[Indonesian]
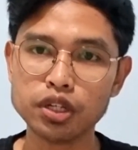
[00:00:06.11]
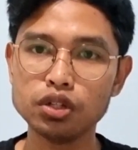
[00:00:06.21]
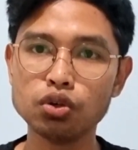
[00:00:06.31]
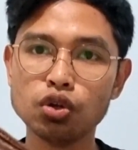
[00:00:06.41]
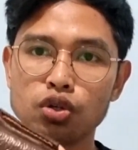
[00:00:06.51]

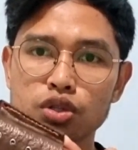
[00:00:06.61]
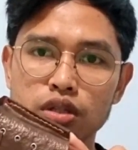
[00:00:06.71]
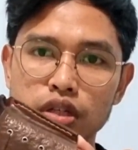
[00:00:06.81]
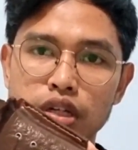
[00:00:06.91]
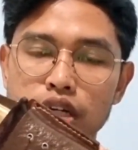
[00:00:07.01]
Ini
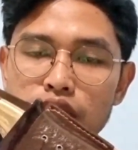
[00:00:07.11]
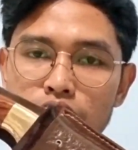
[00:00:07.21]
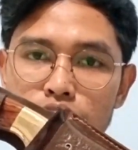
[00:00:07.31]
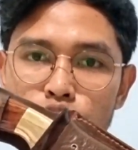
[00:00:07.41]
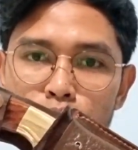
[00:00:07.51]
golok
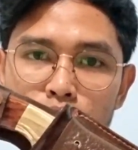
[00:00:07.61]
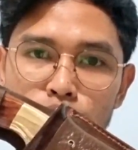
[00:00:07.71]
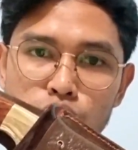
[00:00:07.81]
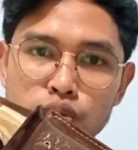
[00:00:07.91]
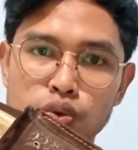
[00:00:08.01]
eh,
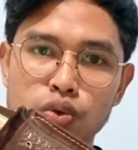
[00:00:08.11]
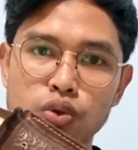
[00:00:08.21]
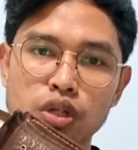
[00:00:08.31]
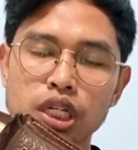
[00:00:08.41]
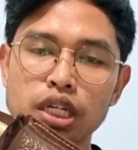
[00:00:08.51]
chopper
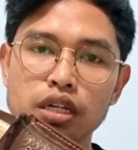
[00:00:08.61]
untuk